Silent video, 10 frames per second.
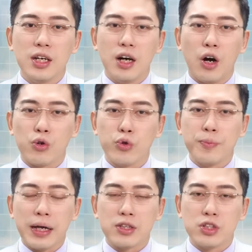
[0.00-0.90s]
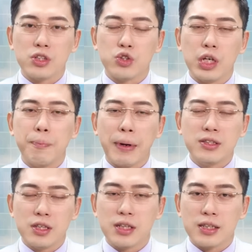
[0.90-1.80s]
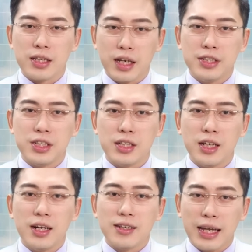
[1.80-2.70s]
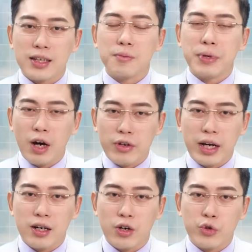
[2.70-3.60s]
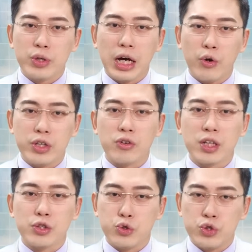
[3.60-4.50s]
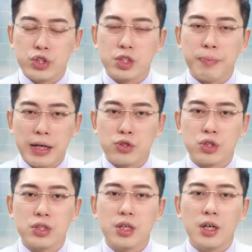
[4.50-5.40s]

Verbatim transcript: 红绿版，就就一般正常的 K 线来更漂亮哦，因为它会有那个趋势版，就是